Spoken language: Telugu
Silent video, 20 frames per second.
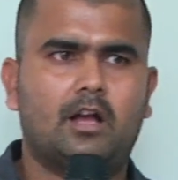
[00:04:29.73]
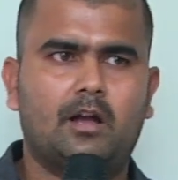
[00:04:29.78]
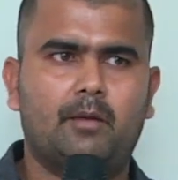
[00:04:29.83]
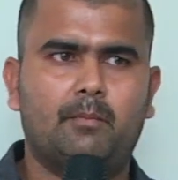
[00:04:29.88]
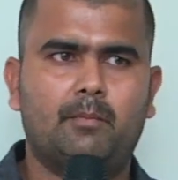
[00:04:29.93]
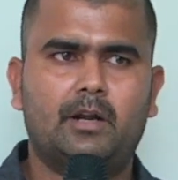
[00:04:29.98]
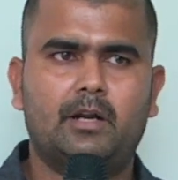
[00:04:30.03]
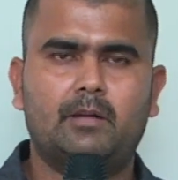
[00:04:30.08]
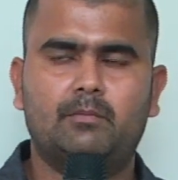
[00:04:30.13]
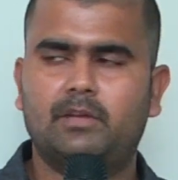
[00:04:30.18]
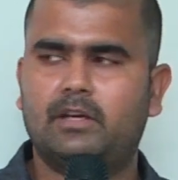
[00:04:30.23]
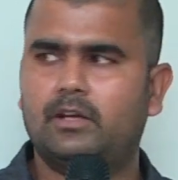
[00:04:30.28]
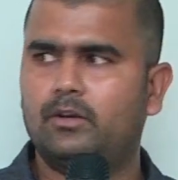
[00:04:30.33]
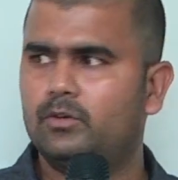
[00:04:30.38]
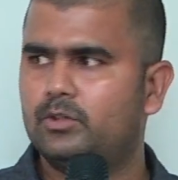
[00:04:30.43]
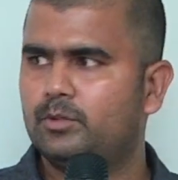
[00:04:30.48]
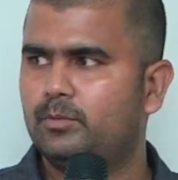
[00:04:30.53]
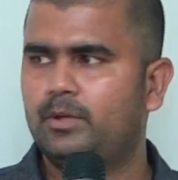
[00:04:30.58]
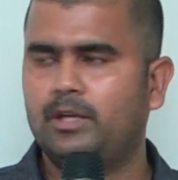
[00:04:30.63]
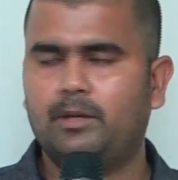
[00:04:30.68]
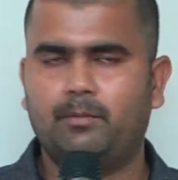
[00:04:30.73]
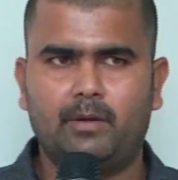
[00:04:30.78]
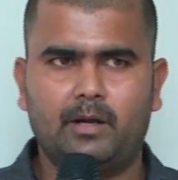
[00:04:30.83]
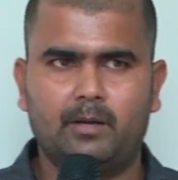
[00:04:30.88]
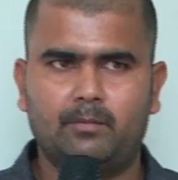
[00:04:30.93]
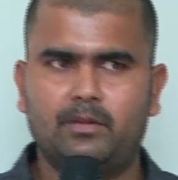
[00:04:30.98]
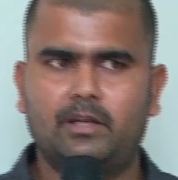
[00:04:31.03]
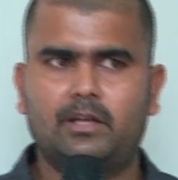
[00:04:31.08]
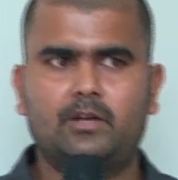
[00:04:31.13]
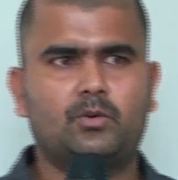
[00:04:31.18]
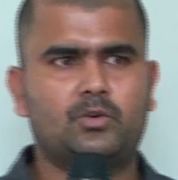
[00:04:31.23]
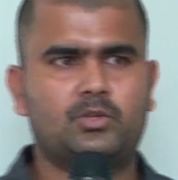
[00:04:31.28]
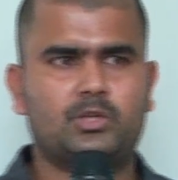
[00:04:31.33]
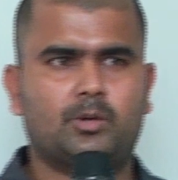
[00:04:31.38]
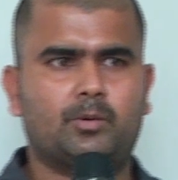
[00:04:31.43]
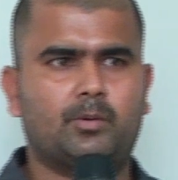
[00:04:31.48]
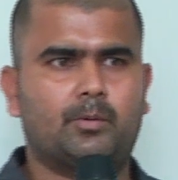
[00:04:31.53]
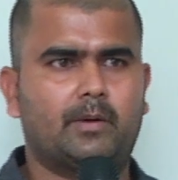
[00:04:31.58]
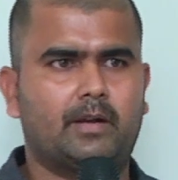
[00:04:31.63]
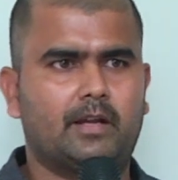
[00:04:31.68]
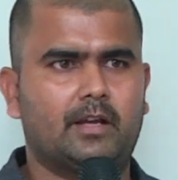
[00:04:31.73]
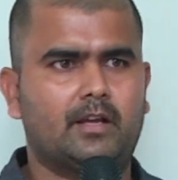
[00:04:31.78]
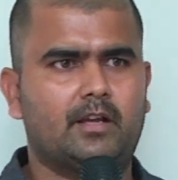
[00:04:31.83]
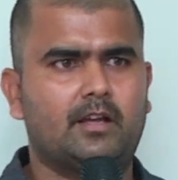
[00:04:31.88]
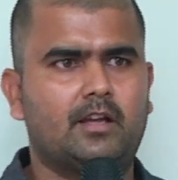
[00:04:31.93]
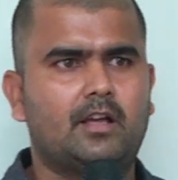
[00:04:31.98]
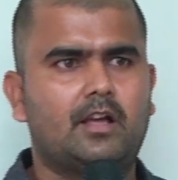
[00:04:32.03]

ఆ మేడం దగ్గరకు వచ్చాము ఈ మేడం దగ్గరకు వచ్చాము అనమాట